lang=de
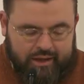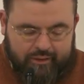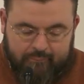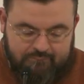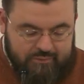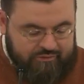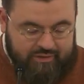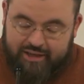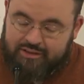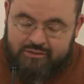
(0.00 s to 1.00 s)
ähm,
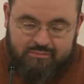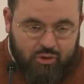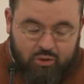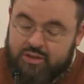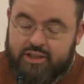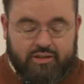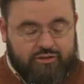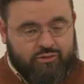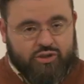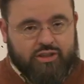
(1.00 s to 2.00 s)
wir hatten hunderte
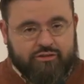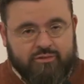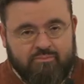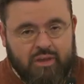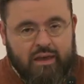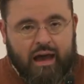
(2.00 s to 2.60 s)
Zuschriften.